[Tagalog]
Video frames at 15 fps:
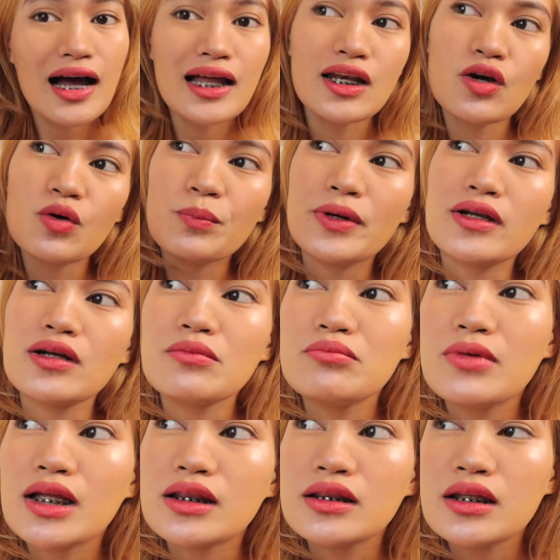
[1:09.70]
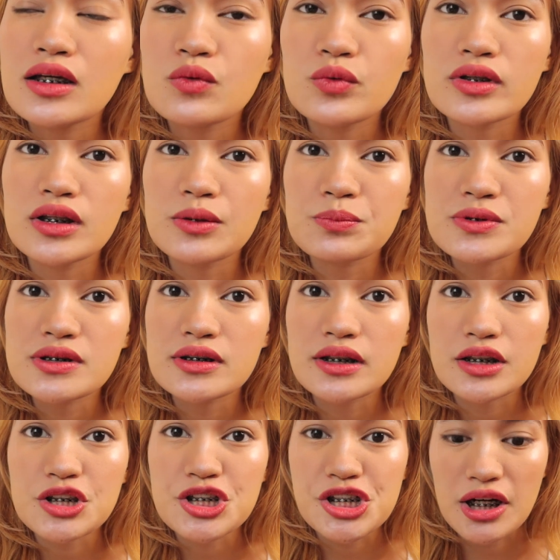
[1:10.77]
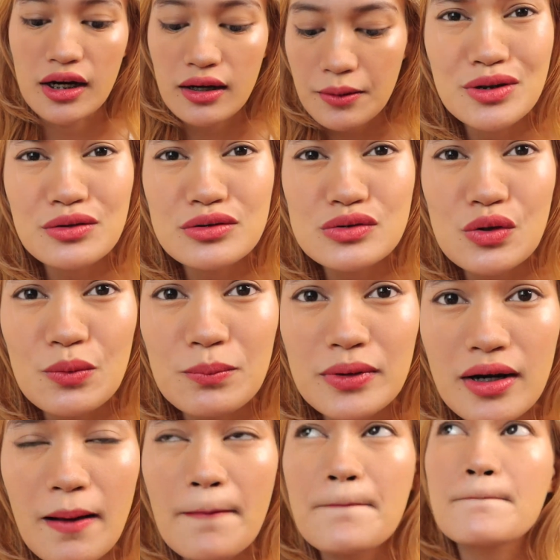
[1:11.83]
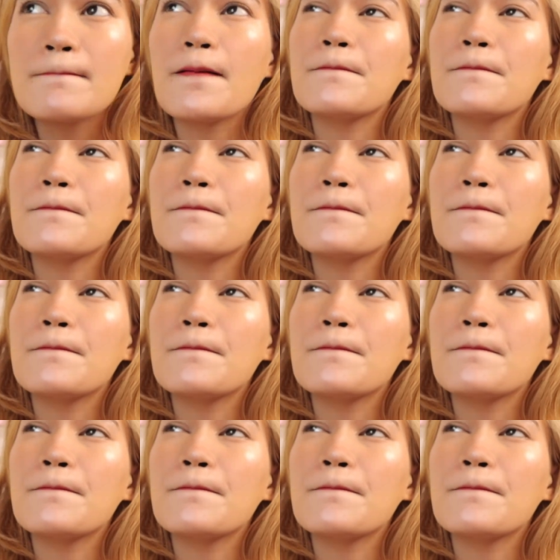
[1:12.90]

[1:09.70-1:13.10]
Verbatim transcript: akala ko parang matte liquid lipstick siya. Pero sobrang,